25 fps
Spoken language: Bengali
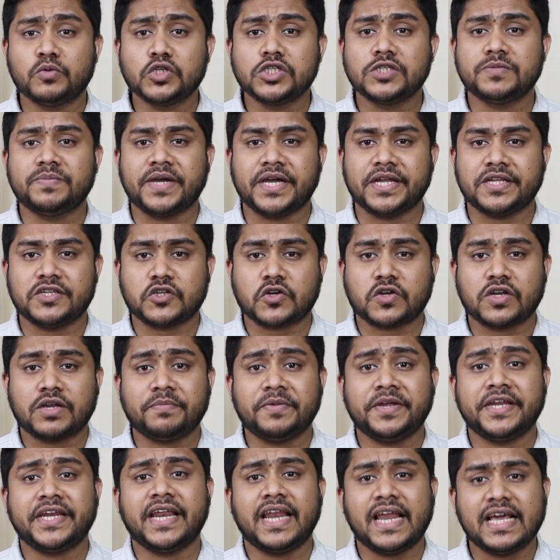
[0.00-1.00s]
বুঝবেন যখন
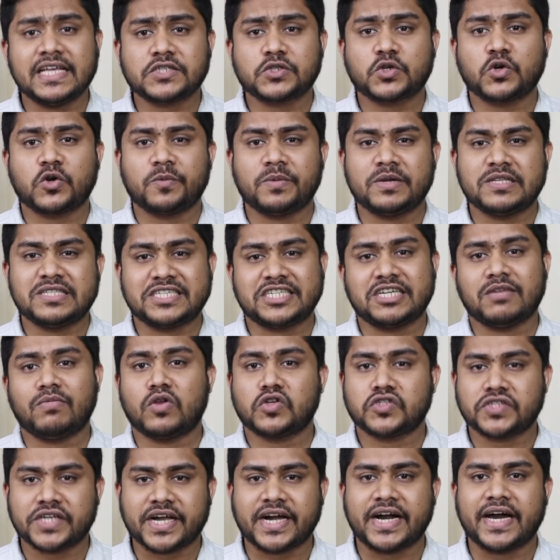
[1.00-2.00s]
আপনি রিয়েলাইজ করবেন যে সে
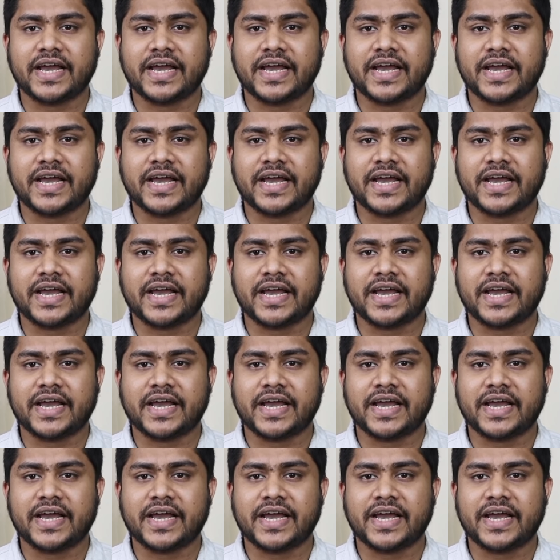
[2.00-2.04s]
মানুষটা